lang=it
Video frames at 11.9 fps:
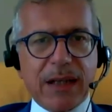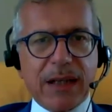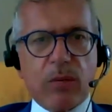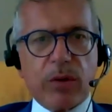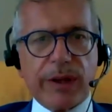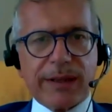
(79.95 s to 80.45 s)

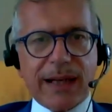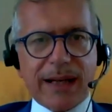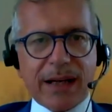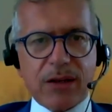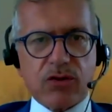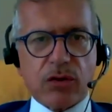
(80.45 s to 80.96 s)
quelle
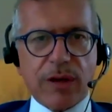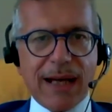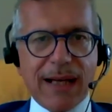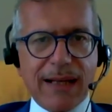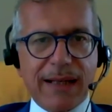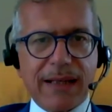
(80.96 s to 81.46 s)
comunità
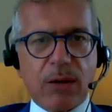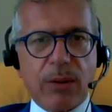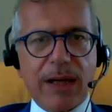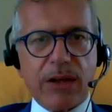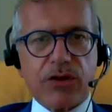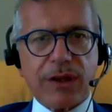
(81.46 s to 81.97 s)
regionali e
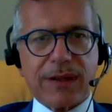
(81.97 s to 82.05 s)
di quelle